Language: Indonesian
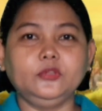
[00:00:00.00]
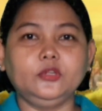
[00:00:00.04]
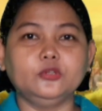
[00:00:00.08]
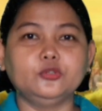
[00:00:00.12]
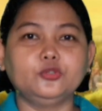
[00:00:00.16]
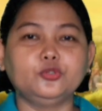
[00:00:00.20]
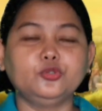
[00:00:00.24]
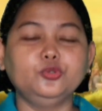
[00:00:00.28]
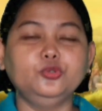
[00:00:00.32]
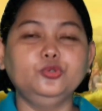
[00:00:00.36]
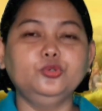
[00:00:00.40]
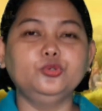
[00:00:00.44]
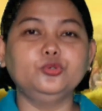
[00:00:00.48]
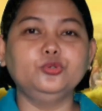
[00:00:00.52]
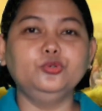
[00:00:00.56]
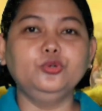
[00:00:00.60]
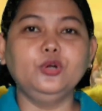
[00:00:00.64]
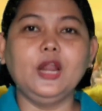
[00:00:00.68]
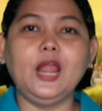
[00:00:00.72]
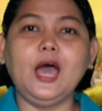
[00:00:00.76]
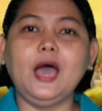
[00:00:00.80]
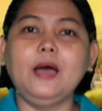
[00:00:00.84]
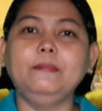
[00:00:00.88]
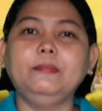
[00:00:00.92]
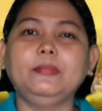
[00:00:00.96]

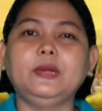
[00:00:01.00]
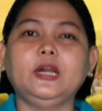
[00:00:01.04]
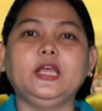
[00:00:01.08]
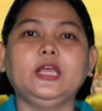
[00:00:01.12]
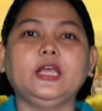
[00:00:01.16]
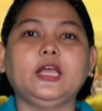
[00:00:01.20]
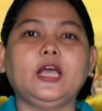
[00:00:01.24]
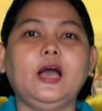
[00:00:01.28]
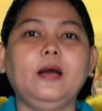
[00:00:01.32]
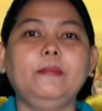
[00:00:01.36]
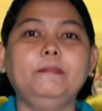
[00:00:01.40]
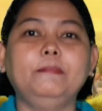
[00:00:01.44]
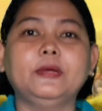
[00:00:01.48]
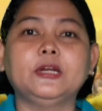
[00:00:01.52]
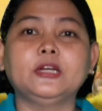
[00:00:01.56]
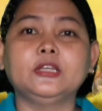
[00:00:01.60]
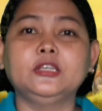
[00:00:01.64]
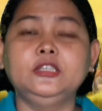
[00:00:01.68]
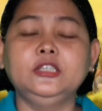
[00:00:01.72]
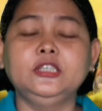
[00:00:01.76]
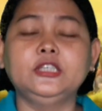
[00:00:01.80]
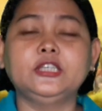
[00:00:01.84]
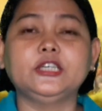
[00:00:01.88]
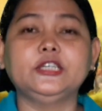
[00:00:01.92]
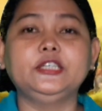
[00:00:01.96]
suruhlah mereka
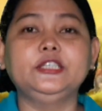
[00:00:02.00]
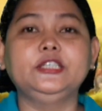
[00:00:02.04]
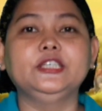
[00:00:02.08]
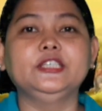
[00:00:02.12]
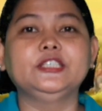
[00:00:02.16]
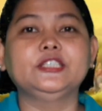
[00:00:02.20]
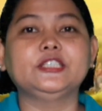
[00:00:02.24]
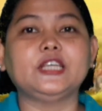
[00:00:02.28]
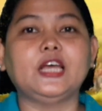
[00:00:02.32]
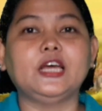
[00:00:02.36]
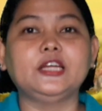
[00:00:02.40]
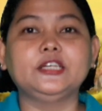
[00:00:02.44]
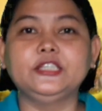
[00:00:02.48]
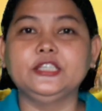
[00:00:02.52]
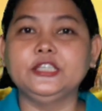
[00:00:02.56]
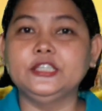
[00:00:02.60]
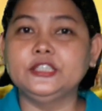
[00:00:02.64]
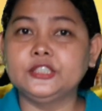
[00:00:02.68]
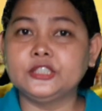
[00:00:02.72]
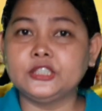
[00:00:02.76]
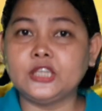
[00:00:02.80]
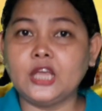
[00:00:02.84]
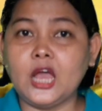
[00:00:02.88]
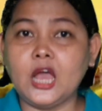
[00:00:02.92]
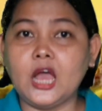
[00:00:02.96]
pergi ke
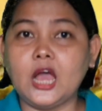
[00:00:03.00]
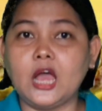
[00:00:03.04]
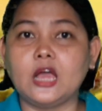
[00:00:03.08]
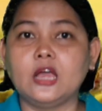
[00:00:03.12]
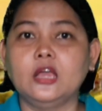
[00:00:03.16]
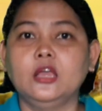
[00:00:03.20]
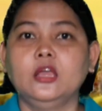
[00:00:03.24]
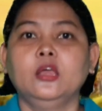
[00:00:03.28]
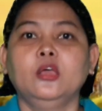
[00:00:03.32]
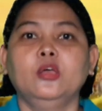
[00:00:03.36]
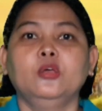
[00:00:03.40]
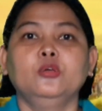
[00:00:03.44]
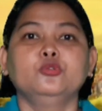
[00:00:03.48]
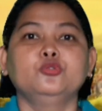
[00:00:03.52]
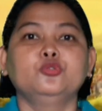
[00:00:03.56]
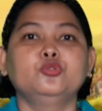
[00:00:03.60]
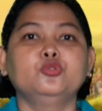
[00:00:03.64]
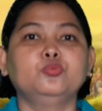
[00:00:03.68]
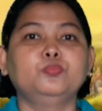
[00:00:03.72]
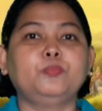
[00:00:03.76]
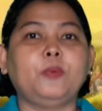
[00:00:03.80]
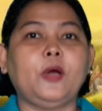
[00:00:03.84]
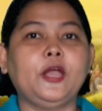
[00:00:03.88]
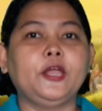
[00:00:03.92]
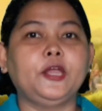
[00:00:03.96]
desa-desa
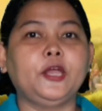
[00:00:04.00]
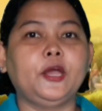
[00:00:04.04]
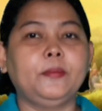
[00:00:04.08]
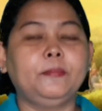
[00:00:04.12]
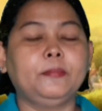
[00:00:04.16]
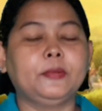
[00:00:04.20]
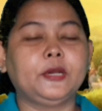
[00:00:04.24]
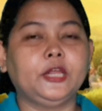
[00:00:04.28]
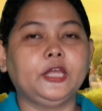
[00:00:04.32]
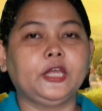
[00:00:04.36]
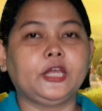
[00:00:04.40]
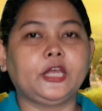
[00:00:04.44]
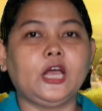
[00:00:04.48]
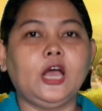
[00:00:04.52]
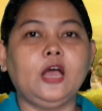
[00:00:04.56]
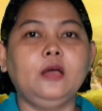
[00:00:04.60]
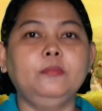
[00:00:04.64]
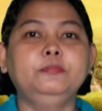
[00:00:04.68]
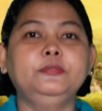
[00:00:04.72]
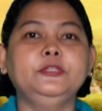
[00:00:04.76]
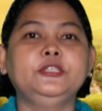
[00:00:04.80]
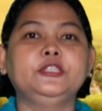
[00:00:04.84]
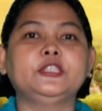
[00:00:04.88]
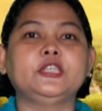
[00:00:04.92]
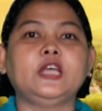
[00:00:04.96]
supaya
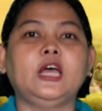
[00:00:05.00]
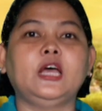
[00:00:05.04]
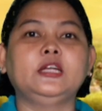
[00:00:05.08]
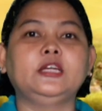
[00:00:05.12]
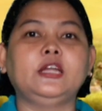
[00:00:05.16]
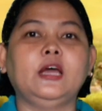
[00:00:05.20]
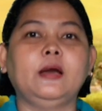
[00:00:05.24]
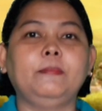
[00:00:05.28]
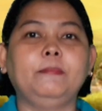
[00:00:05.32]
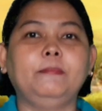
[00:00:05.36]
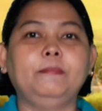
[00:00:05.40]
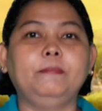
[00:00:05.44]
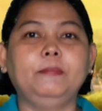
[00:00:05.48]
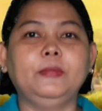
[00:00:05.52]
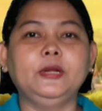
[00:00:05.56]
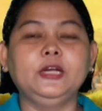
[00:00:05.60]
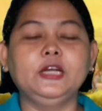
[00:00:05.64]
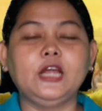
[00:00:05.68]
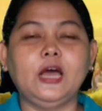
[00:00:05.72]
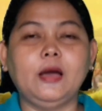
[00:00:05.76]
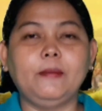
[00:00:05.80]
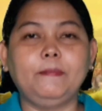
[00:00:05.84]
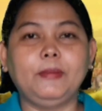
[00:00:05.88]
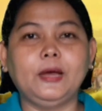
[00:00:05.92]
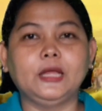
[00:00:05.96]
mereka bisa
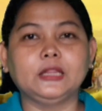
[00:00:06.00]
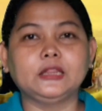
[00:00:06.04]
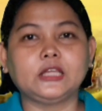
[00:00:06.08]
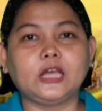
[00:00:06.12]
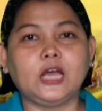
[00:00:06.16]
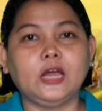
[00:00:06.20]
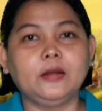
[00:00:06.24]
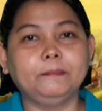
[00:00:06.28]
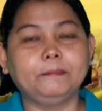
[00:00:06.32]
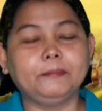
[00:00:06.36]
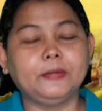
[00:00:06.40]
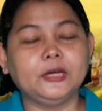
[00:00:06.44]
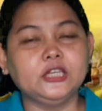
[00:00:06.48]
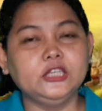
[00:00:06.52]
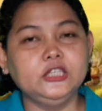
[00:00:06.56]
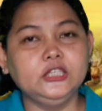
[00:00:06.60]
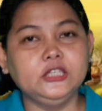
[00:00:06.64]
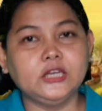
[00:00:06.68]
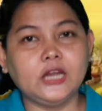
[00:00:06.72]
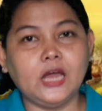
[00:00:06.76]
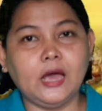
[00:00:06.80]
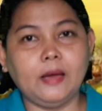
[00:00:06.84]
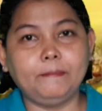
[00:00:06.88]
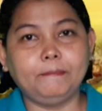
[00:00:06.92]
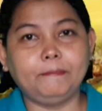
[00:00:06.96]
mendapatkan
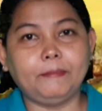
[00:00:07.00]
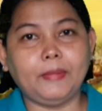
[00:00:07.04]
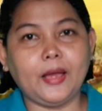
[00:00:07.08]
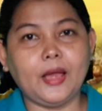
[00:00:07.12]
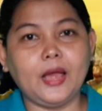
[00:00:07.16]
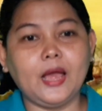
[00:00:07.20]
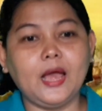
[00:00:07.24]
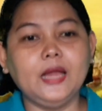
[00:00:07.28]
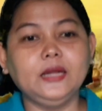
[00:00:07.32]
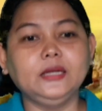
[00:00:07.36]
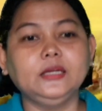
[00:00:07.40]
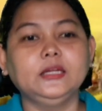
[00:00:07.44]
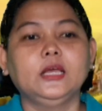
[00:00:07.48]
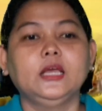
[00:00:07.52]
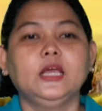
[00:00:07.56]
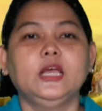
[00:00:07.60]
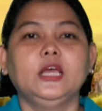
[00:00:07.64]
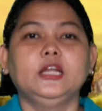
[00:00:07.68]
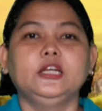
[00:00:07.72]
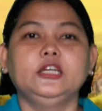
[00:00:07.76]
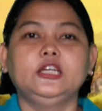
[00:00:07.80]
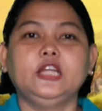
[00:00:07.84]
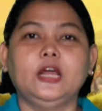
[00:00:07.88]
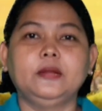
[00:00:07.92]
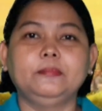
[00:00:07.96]
penginapan
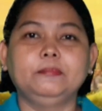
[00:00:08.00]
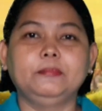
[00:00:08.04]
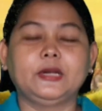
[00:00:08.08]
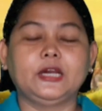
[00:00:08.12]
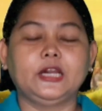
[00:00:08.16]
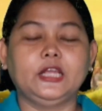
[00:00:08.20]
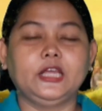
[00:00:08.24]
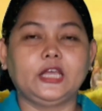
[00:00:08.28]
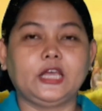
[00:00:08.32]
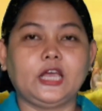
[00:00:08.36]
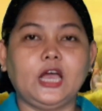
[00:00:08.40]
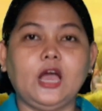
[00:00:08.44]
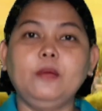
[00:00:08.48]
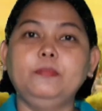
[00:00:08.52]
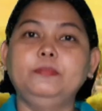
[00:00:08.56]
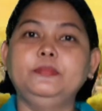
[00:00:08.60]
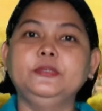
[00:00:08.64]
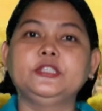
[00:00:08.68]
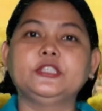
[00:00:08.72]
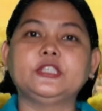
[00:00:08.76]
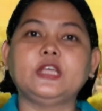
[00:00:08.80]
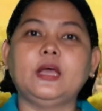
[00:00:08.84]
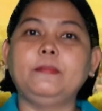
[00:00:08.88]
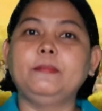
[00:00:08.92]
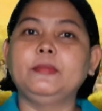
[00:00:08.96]
dan mereka
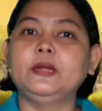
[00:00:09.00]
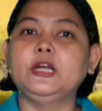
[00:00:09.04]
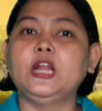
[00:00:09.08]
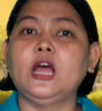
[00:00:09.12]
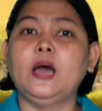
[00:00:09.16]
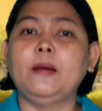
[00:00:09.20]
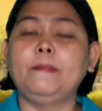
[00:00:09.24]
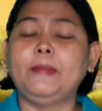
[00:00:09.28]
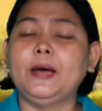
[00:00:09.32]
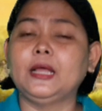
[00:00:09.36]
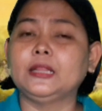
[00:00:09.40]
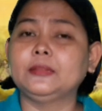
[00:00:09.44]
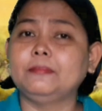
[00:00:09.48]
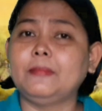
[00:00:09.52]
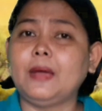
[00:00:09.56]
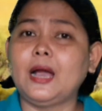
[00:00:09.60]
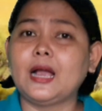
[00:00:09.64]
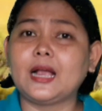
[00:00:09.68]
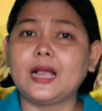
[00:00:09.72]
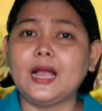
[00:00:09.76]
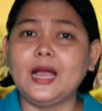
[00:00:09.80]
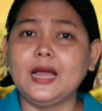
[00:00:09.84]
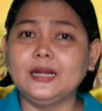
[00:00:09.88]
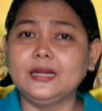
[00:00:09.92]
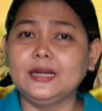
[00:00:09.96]
bisa mendapat
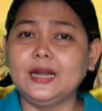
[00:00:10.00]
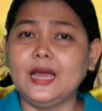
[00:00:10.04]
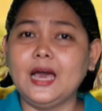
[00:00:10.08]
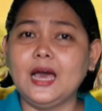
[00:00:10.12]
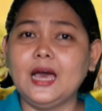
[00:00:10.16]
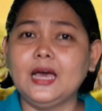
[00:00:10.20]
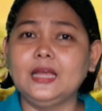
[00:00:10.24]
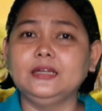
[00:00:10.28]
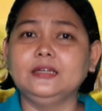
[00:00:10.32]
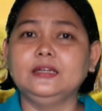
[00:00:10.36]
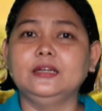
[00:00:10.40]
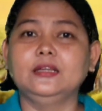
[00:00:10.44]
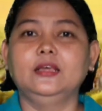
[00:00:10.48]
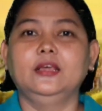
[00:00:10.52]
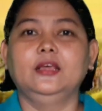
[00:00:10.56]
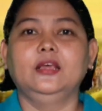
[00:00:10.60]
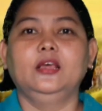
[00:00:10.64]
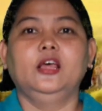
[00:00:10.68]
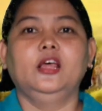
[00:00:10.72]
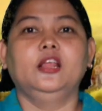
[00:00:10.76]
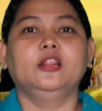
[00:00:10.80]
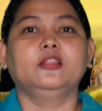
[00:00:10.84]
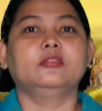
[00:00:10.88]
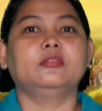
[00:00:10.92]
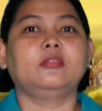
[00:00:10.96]
makanan.
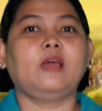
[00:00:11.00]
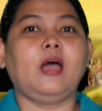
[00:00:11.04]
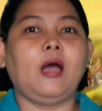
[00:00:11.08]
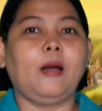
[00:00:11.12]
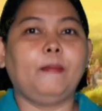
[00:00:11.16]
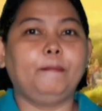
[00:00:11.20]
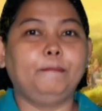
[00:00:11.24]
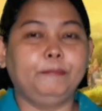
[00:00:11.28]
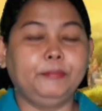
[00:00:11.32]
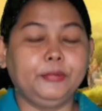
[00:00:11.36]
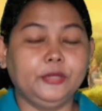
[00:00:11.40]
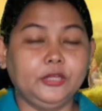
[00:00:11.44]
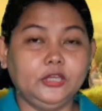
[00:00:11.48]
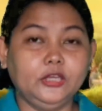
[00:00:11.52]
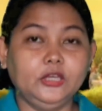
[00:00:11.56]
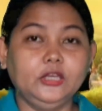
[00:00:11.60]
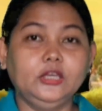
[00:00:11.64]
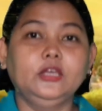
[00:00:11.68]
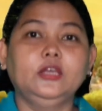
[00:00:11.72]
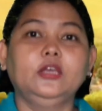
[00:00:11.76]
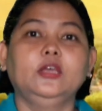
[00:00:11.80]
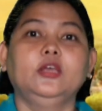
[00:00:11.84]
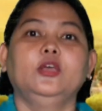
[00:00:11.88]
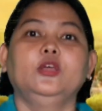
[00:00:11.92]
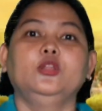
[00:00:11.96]

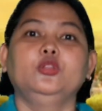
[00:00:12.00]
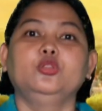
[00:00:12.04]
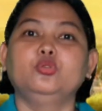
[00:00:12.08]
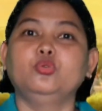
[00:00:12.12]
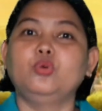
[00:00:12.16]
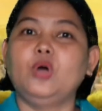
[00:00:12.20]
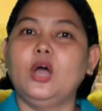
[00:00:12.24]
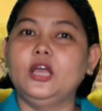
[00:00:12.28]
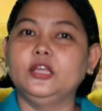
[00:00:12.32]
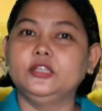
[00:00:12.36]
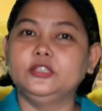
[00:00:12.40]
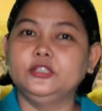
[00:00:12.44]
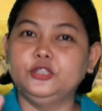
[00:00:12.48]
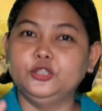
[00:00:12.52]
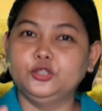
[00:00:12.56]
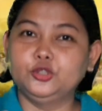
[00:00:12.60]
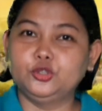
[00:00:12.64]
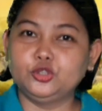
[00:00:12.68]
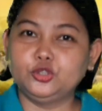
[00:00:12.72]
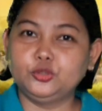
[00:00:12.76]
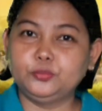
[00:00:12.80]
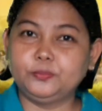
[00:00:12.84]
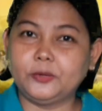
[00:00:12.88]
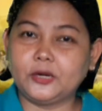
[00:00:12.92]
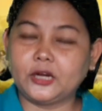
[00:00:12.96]
Tapi Tuhan
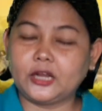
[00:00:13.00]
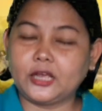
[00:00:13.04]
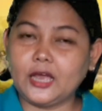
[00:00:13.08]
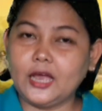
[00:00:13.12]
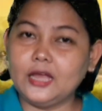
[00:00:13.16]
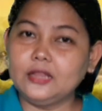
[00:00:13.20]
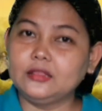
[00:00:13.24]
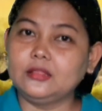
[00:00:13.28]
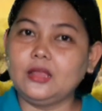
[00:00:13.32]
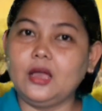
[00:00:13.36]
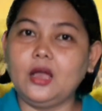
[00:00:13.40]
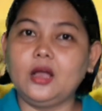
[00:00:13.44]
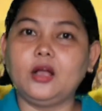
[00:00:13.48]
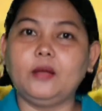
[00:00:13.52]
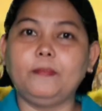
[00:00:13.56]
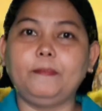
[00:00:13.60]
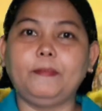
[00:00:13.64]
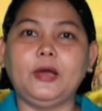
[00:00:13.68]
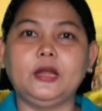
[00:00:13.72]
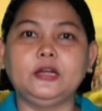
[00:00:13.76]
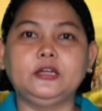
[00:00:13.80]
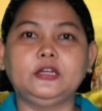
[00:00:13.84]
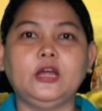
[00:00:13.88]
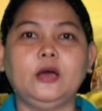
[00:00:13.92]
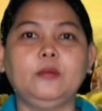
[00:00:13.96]
Yesus berkata
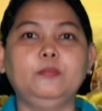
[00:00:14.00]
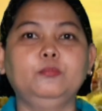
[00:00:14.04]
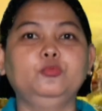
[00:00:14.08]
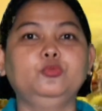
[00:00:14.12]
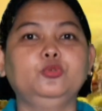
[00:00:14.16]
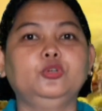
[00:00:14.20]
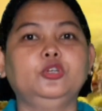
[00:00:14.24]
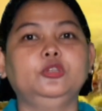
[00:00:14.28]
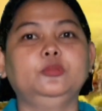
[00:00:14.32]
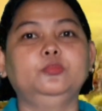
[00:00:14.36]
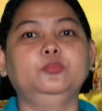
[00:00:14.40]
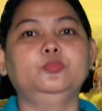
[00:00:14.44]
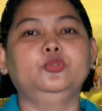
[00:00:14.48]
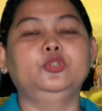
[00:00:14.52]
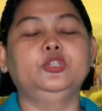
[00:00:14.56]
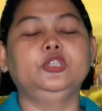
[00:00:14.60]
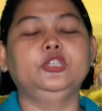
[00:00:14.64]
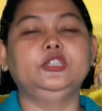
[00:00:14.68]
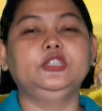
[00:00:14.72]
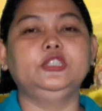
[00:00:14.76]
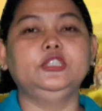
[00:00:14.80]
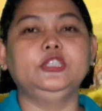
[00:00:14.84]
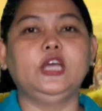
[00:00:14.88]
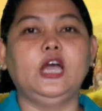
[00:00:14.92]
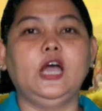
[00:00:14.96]
kepada
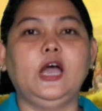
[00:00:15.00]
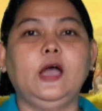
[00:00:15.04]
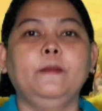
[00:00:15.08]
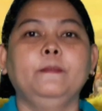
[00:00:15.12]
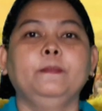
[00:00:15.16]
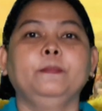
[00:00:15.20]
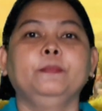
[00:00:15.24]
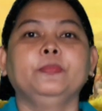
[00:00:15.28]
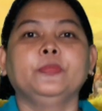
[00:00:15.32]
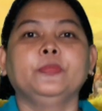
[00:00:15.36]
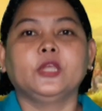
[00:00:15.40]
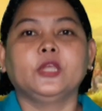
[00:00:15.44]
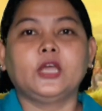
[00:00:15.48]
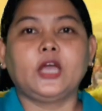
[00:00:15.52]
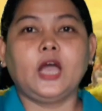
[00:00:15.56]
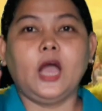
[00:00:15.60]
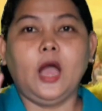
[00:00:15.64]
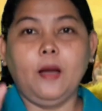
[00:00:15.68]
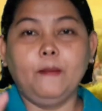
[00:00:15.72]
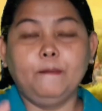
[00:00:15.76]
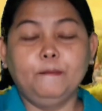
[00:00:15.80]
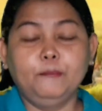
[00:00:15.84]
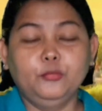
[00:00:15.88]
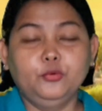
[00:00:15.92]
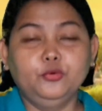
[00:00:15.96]
murid-muridnya,
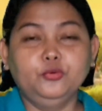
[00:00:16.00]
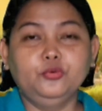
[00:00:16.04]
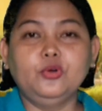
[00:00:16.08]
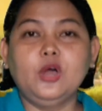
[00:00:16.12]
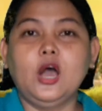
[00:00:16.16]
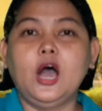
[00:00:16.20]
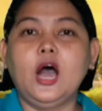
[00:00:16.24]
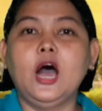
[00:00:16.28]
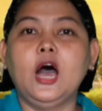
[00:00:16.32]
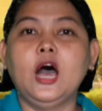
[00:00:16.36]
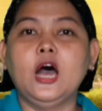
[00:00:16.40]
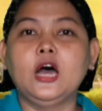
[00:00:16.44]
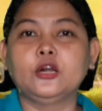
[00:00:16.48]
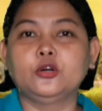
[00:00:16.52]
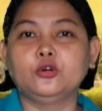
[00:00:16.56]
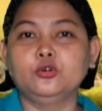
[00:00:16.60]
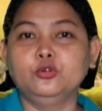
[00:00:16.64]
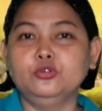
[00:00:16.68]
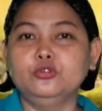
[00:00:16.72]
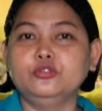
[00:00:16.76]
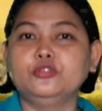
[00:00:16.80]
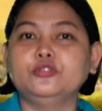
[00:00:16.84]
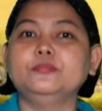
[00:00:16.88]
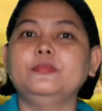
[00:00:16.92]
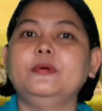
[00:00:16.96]
"Kamu
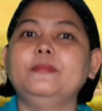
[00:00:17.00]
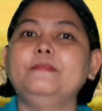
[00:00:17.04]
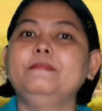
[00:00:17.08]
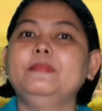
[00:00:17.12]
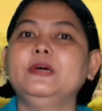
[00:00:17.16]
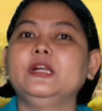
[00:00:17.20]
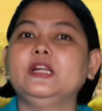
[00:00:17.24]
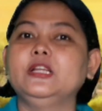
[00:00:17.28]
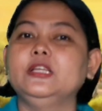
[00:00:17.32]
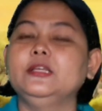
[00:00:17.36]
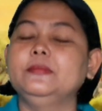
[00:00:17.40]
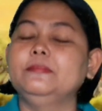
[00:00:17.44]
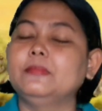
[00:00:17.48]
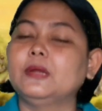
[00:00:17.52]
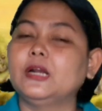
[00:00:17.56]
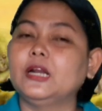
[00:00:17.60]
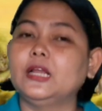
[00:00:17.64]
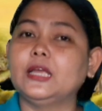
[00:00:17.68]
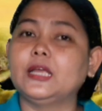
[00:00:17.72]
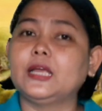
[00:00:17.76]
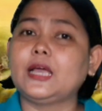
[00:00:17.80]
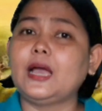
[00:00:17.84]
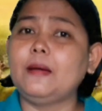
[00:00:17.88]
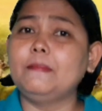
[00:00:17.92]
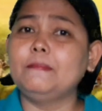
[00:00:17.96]
harus memberi
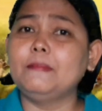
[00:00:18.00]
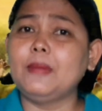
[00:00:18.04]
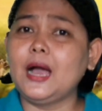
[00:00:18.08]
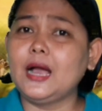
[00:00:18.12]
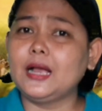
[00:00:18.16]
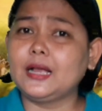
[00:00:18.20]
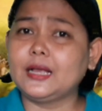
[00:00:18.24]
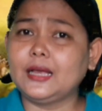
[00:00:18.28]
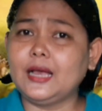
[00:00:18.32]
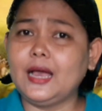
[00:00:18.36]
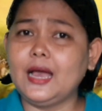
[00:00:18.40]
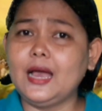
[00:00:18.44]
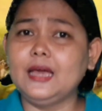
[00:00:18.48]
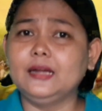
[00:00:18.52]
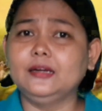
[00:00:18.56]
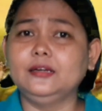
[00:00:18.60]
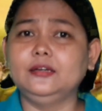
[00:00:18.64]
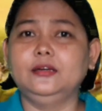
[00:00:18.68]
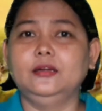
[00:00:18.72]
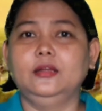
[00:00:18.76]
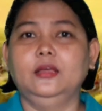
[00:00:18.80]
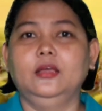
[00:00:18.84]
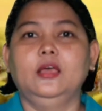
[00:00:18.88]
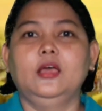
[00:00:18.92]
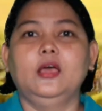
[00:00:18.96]
mereka
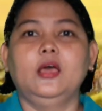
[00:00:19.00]
makan."